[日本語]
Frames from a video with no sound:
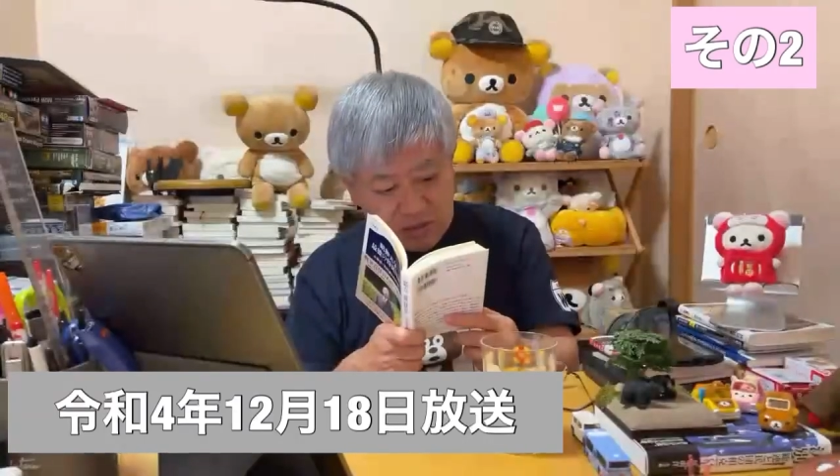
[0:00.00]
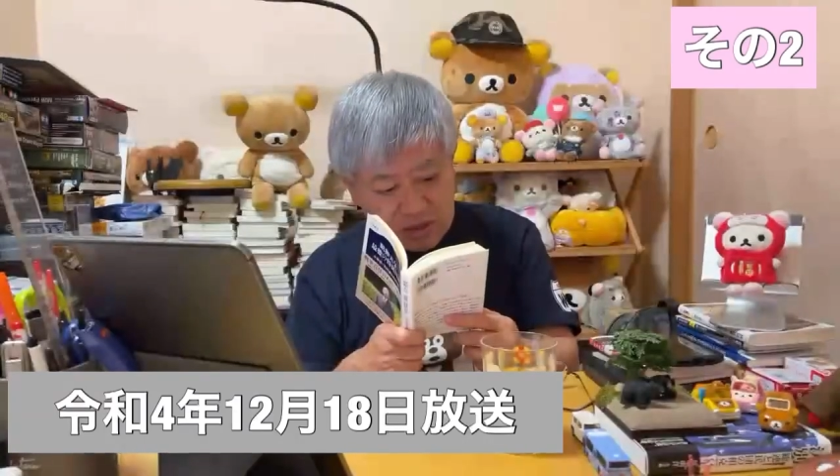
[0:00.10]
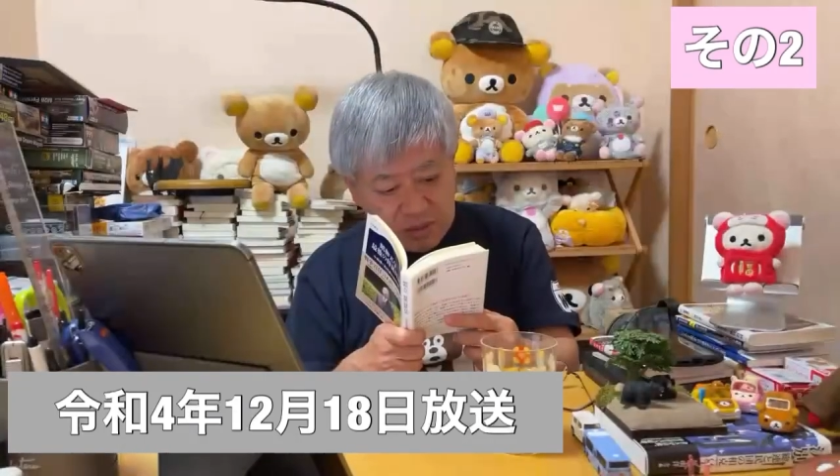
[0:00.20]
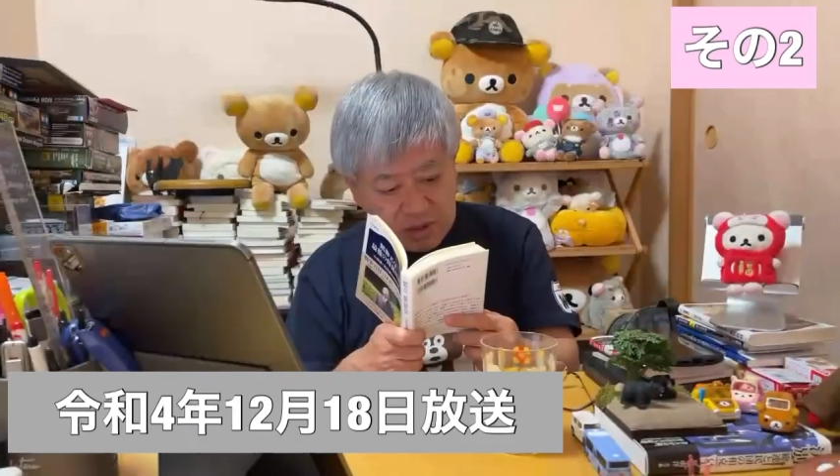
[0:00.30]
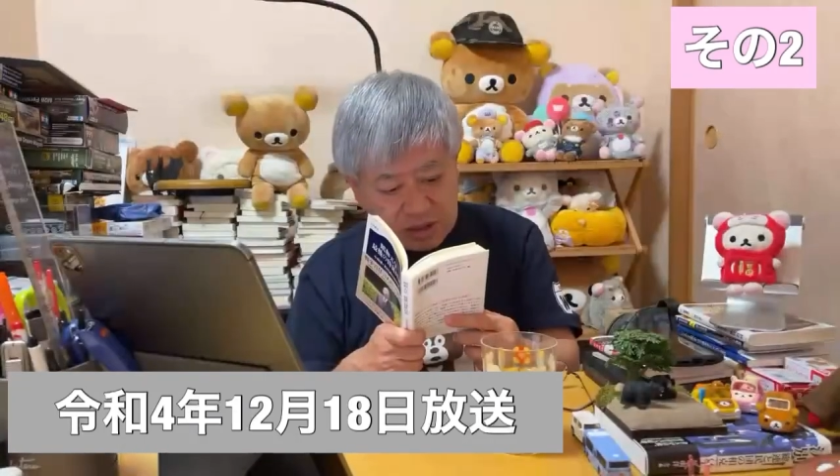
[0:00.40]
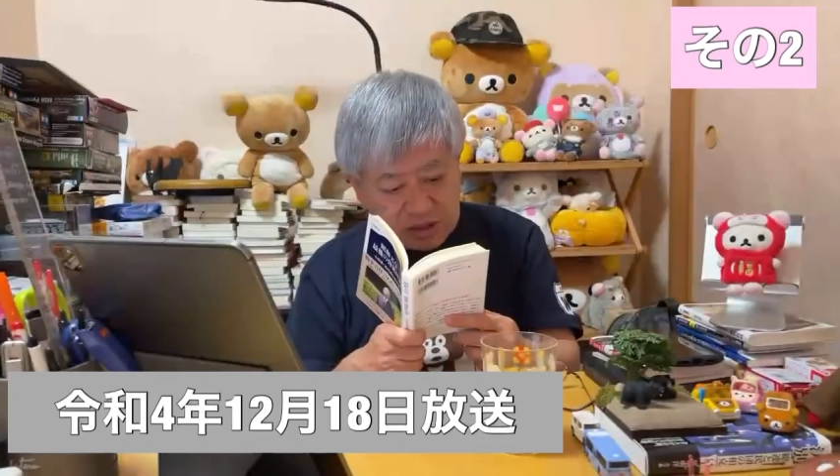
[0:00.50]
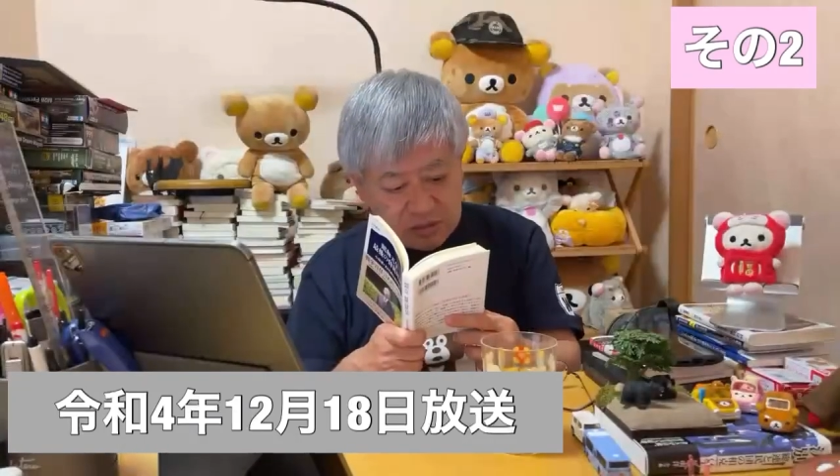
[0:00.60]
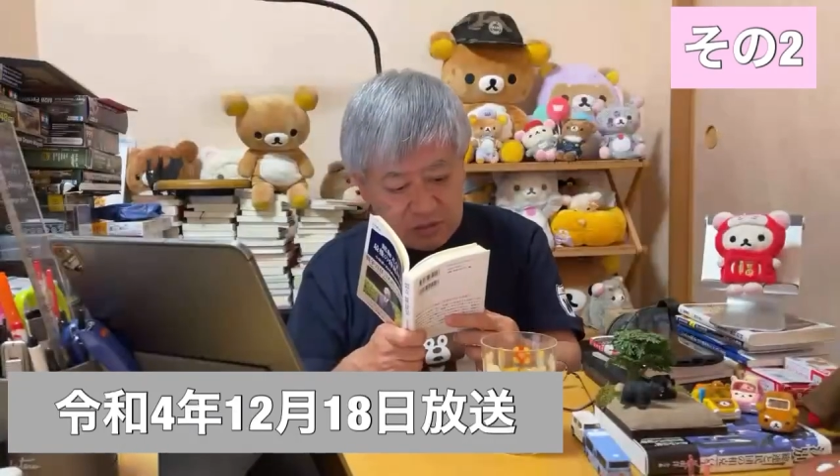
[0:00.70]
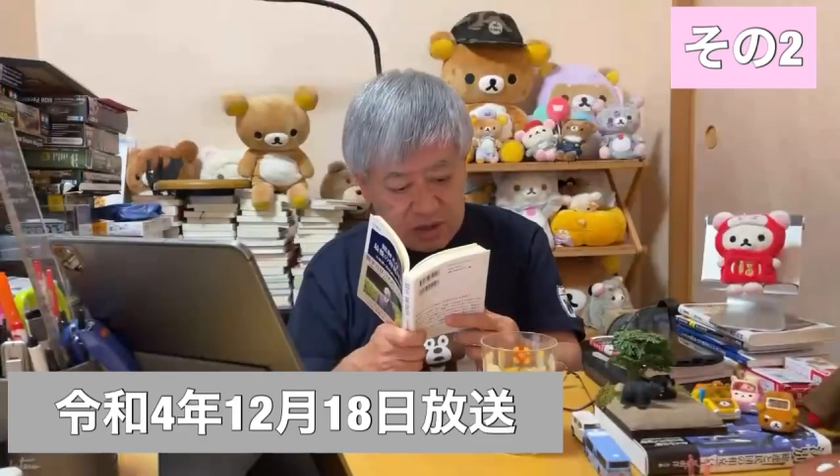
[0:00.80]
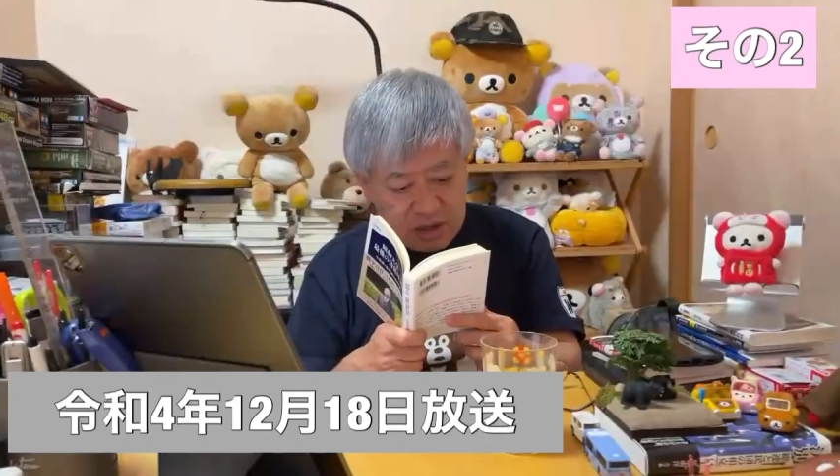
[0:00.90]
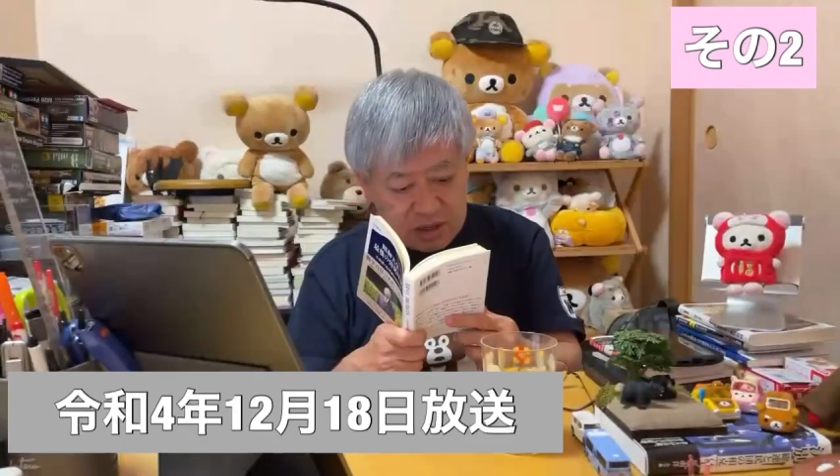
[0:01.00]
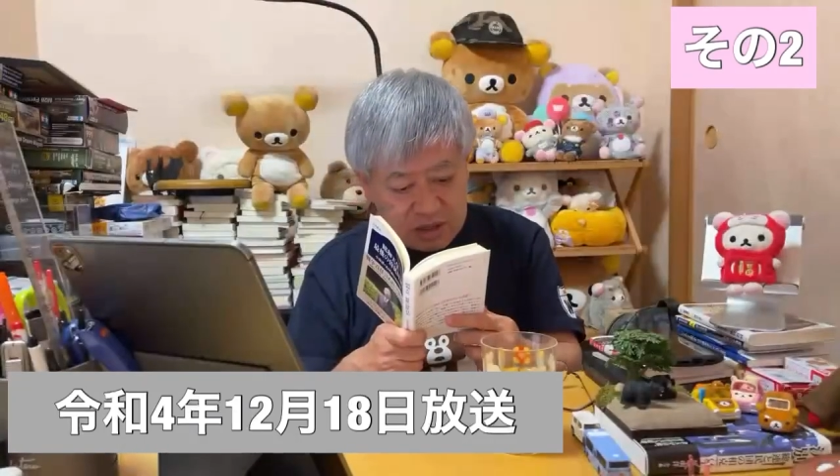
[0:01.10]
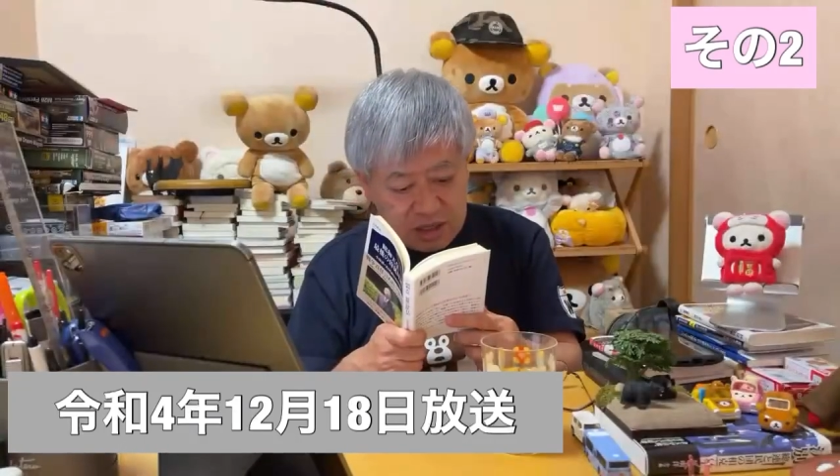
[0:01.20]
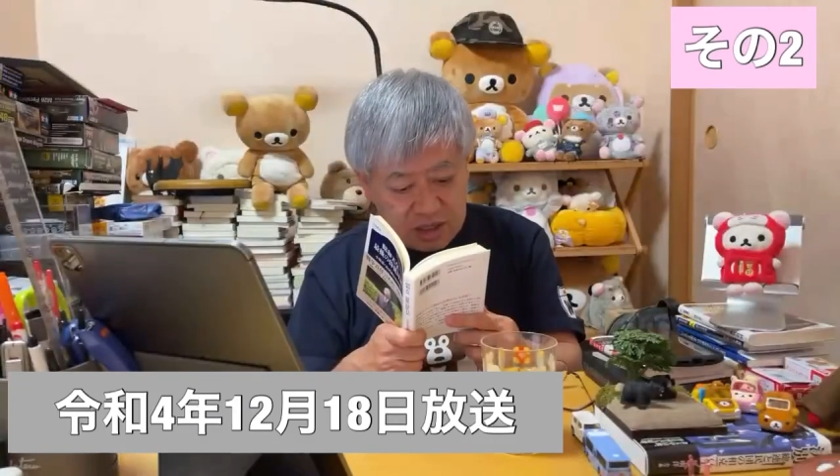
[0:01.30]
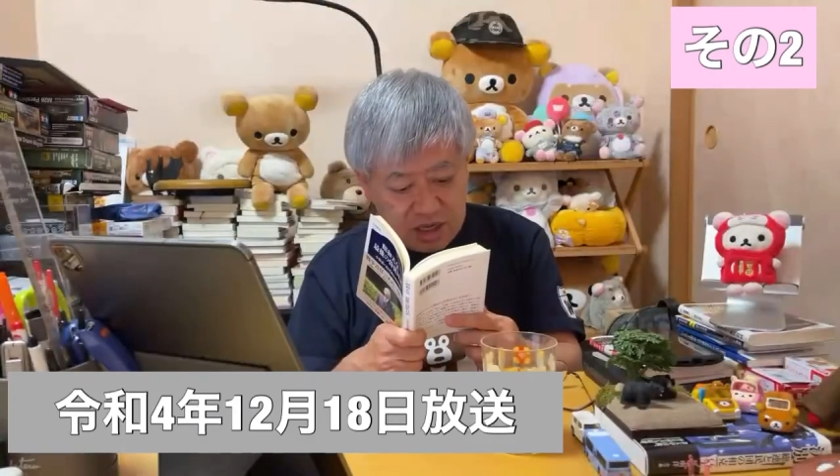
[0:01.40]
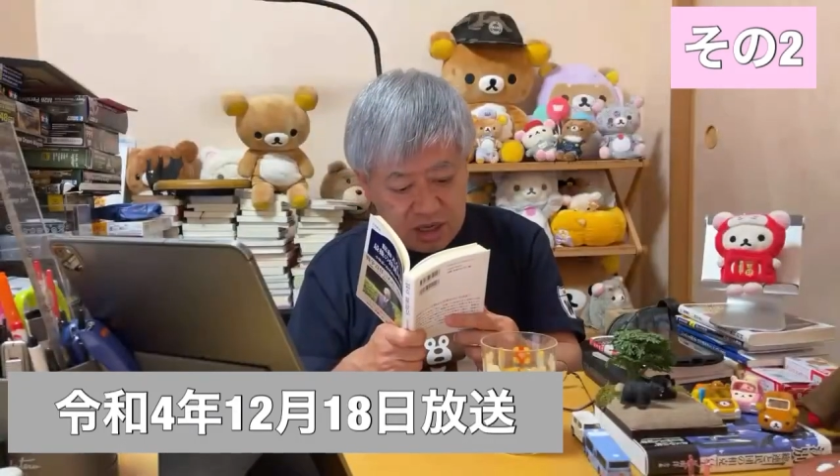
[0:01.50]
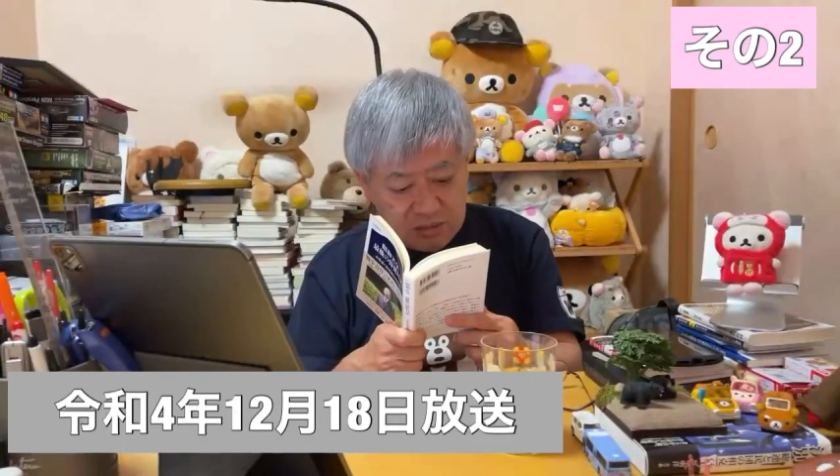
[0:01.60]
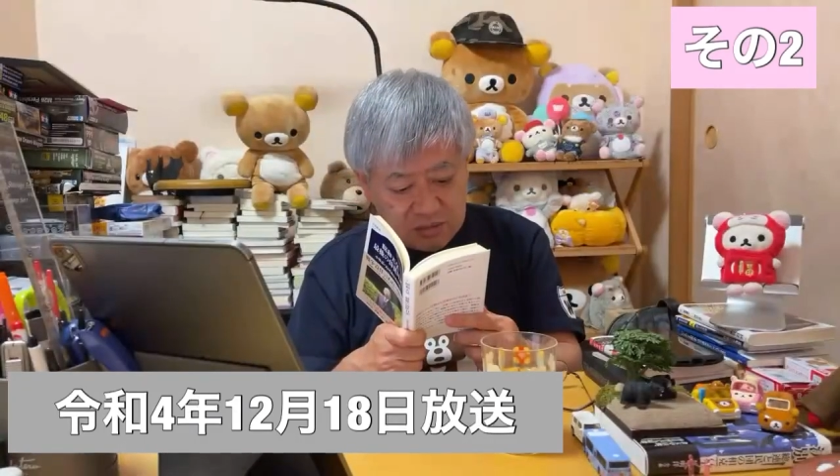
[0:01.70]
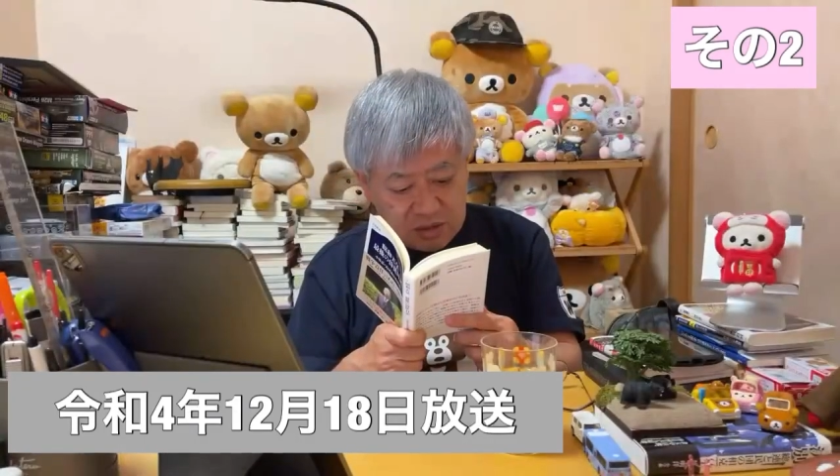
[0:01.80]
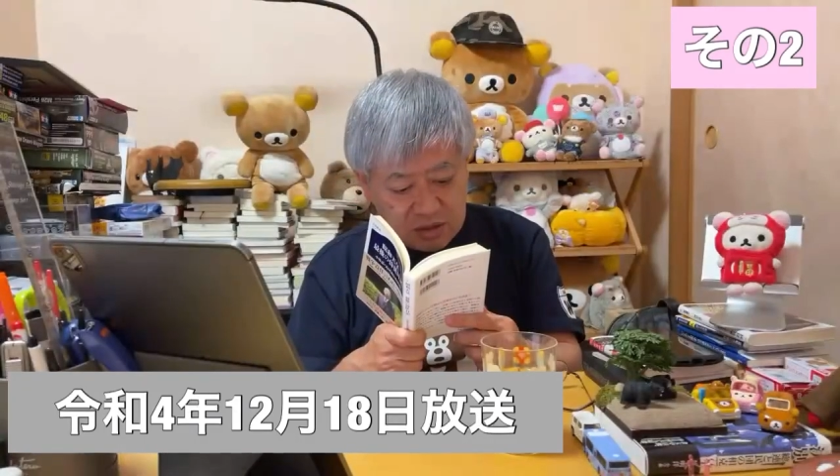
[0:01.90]
后様が血の乾かない頸
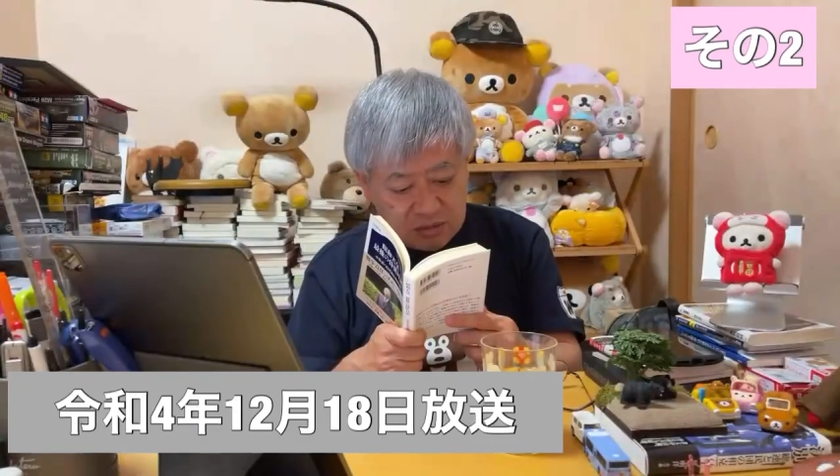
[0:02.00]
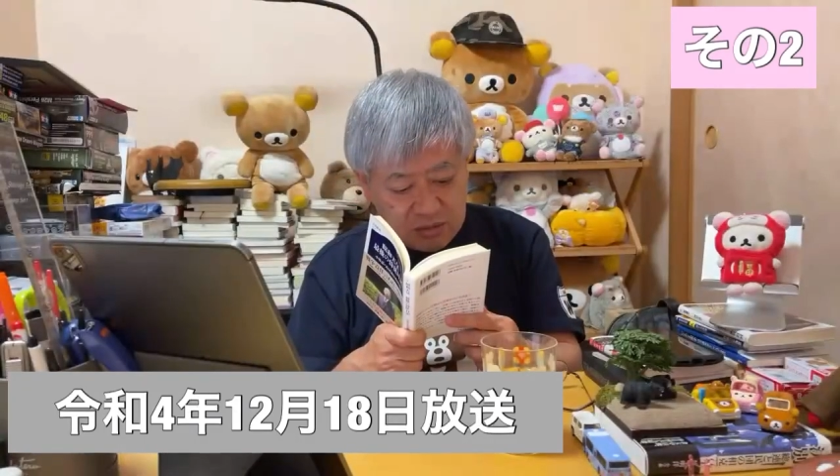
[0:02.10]
部の肉